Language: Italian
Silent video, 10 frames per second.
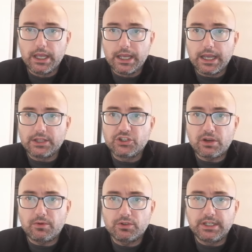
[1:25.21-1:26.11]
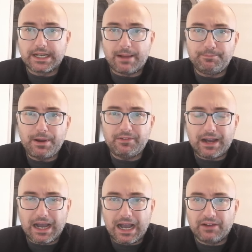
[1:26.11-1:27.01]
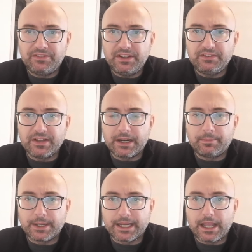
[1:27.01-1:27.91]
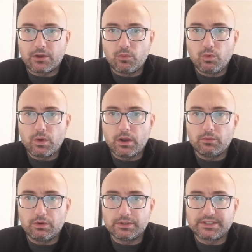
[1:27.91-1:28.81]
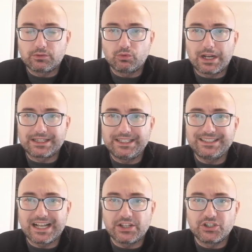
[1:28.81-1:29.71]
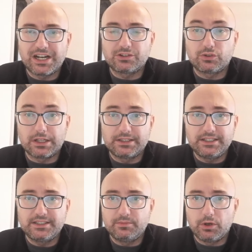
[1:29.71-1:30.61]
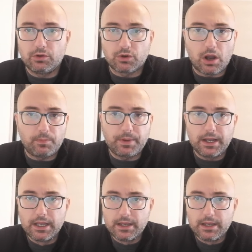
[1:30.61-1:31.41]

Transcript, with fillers: eh, diciamo così, campava a vivere, perché comunque è stato un artista che ha girato tantissimo l'Europa,